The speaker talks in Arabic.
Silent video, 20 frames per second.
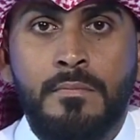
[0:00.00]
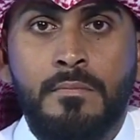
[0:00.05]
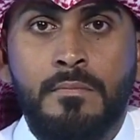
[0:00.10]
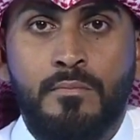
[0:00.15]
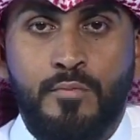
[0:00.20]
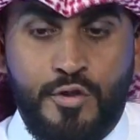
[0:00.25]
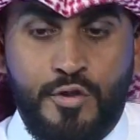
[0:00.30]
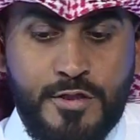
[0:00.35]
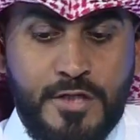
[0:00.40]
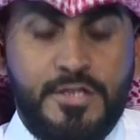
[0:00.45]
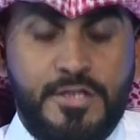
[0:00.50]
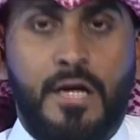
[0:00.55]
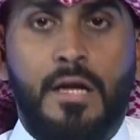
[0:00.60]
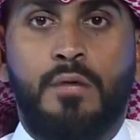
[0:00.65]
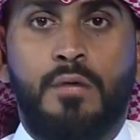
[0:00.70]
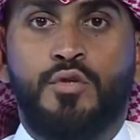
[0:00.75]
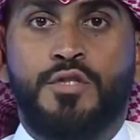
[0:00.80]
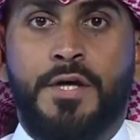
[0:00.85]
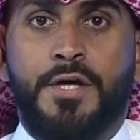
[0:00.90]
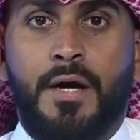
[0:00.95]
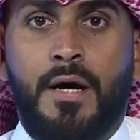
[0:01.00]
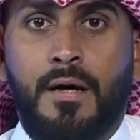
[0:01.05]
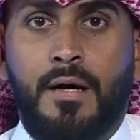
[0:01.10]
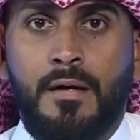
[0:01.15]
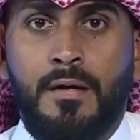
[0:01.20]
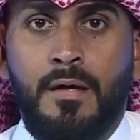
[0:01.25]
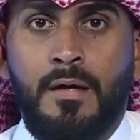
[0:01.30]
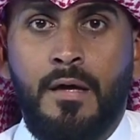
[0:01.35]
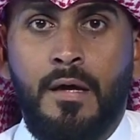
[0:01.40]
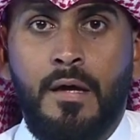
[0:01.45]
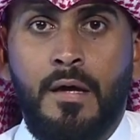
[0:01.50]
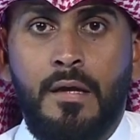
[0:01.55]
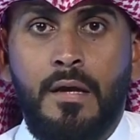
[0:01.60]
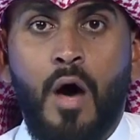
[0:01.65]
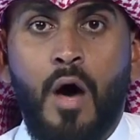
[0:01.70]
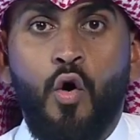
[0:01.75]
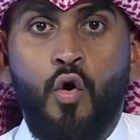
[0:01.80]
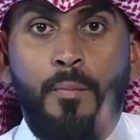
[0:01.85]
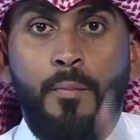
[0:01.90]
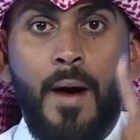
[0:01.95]
مستشار للوزراء
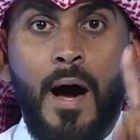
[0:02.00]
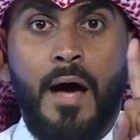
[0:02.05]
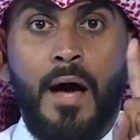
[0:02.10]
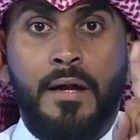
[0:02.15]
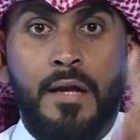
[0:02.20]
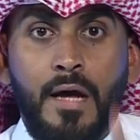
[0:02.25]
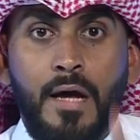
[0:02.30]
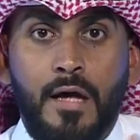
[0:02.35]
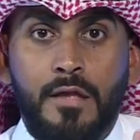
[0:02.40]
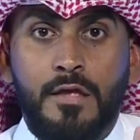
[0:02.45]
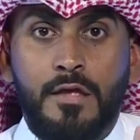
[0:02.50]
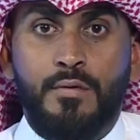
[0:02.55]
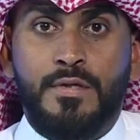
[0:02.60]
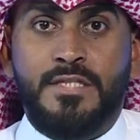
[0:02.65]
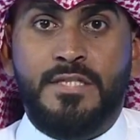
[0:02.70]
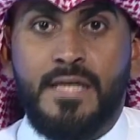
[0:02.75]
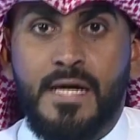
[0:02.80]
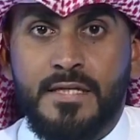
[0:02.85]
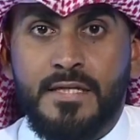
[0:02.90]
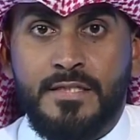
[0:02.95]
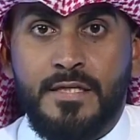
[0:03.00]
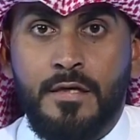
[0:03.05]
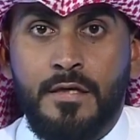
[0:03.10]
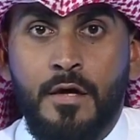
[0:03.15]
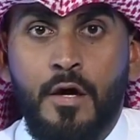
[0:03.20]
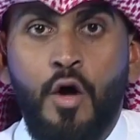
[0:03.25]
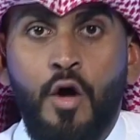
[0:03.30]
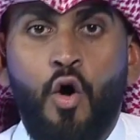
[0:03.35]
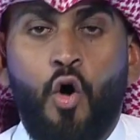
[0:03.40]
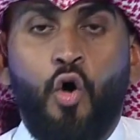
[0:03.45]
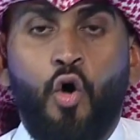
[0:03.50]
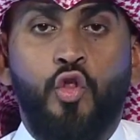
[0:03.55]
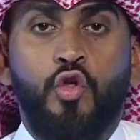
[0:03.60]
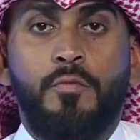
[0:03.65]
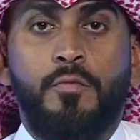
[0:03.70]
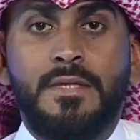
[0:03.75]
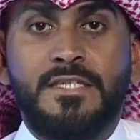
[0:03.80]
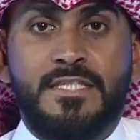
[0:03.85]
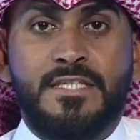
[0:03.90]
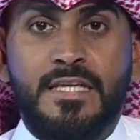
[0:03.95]
له باع رياضي وسياسي عضو
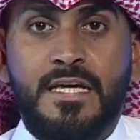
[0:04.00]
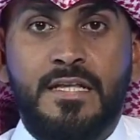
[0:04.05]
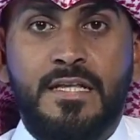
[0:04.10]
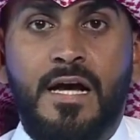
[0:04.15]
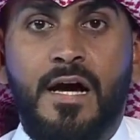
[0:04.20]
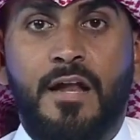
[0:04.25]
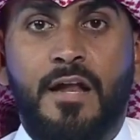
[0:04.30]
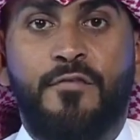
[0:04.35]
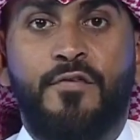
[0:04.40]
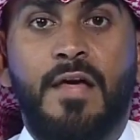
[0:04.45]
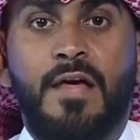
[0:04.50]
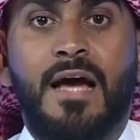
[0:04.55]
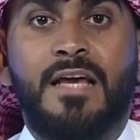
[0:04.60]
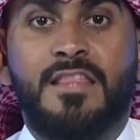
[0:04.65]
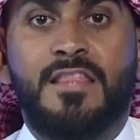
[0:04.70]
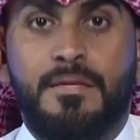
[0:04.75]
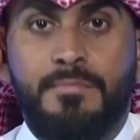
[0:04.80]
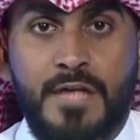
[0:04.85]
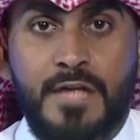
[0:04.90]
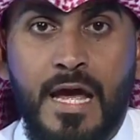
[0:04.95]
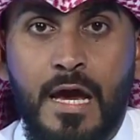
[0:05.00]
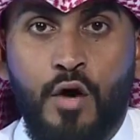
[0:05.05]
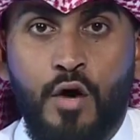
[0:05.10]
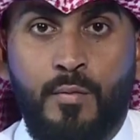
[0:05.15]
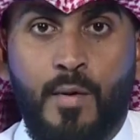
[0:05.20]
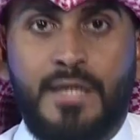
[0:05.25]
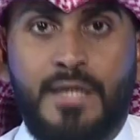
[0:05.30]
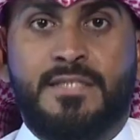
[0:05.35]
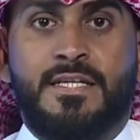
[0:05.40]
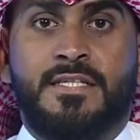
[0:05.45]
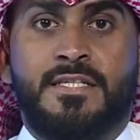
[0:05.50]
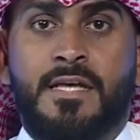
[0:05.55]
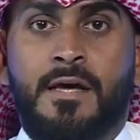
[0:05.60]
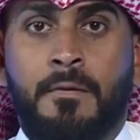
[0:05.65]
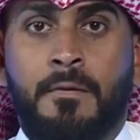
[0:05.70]
مجلس اداره في اكثر من هيئه ومؤسسه